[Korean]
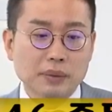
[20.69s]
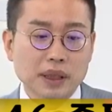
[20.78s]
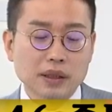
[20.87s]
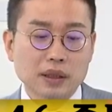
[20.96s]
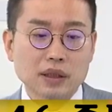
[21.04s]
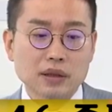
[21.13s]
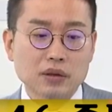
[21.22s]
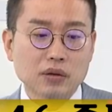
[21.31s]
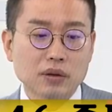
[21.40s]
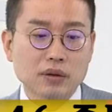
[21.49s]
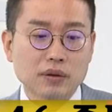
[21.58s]
전화
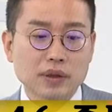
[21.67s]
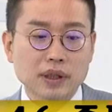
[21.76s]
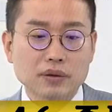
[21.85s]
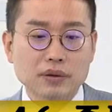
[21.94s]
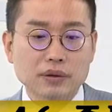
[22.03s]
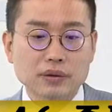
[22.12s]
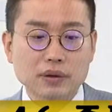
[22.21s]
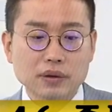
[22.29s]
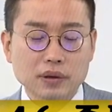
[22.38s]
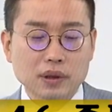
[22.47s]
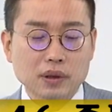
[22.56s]
주시기
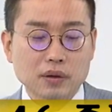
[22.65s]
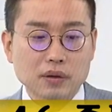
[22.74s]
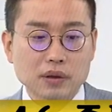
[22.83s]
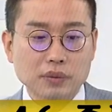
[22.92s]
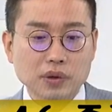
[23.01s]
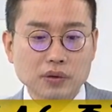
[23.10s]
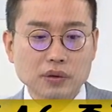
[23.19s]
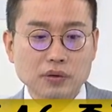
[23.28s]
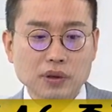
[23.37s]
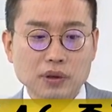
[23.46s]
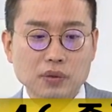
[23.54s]
바랍니다.
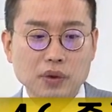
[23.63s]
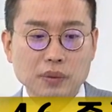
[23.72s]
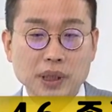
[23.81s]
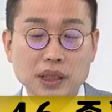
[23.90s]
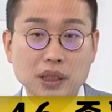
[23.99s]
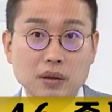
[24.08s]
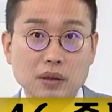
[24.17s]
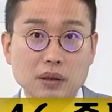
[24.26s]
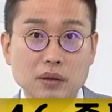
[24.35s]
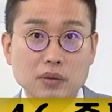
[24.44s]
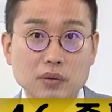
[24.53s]
많은 참여
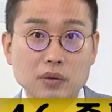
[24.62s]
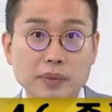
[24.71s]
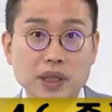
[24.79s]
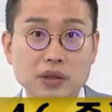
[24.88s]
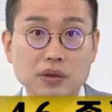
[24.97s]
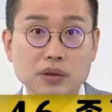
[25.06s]
부탁드립니다.